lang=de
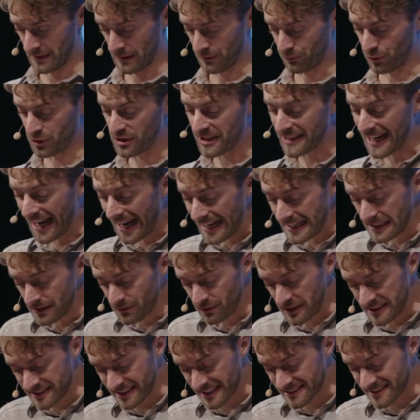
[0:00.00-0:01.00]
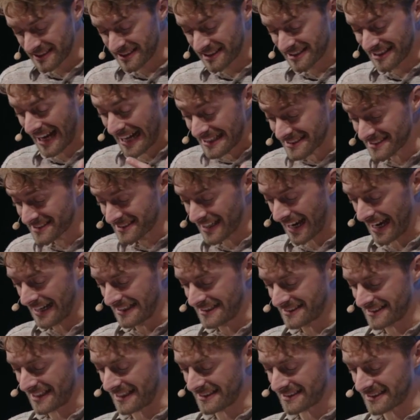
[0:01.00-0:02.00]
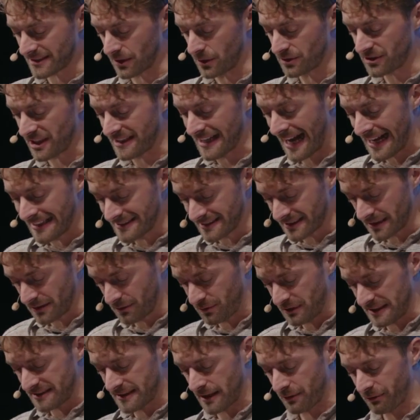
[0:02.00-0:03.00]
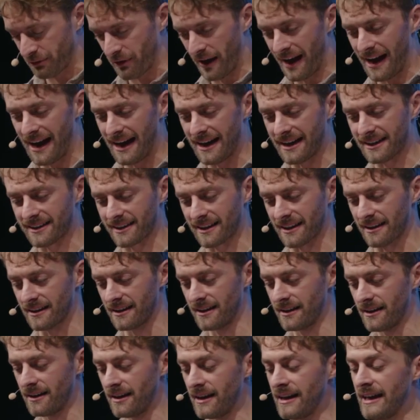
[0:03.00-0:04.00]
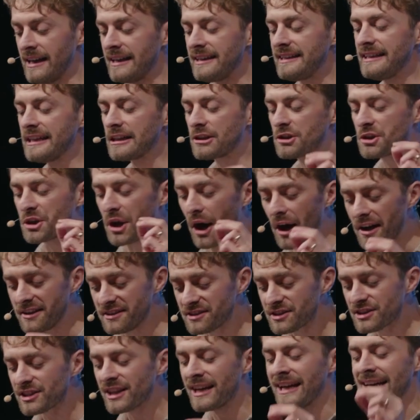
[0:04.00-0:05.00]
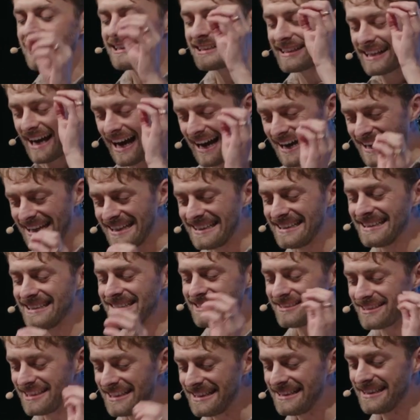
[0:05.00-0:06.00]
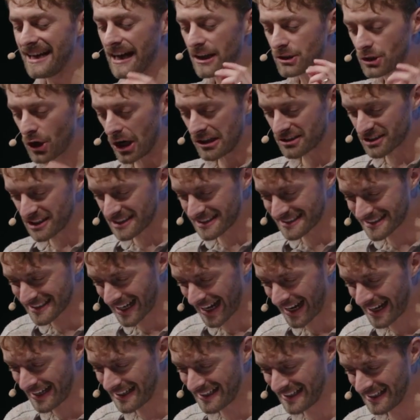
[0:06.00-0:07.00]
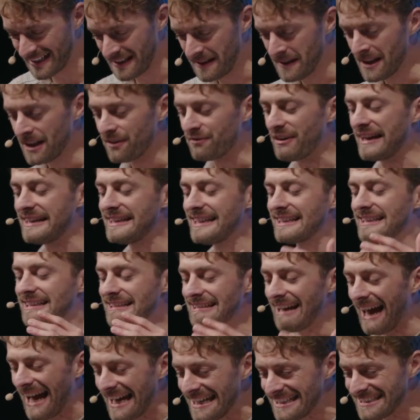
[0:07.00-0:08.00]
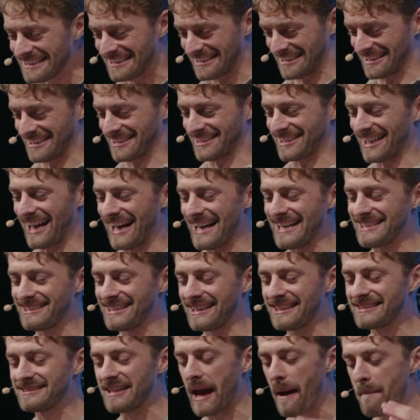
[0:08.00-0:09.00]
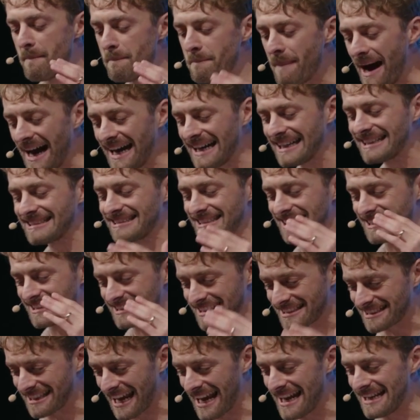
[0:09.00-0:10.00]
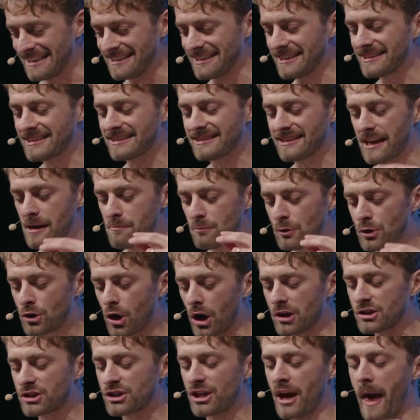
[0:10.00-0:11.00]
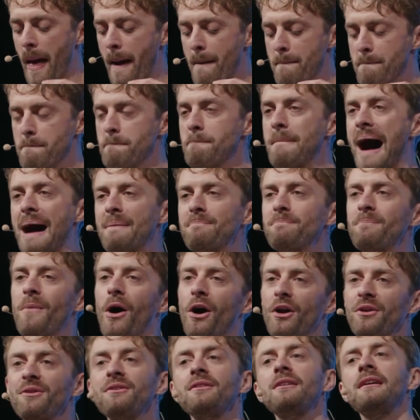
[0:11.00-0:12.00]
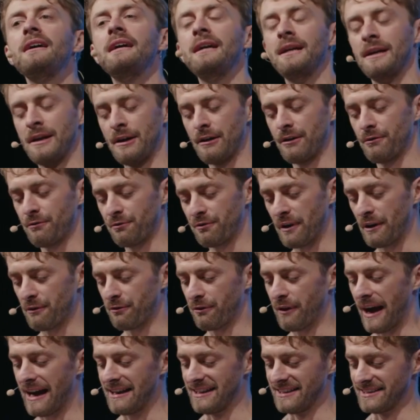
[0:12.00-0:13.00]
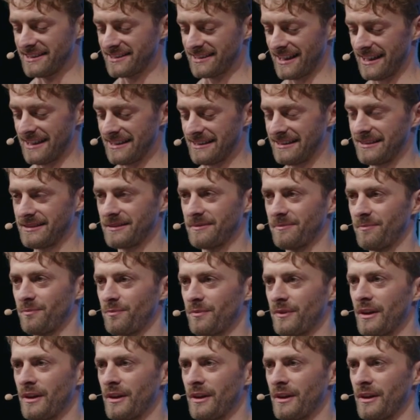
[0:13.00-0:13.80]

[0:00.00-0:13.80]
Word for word: Für den einen wird er sich ganz einsetzen und den anderen wird er verachten. Ihr könnt keine Diener Gottes sein, wenn ihr gleichzeitig der Macht des Geldes, dem Gott Mammon, verfallen seid.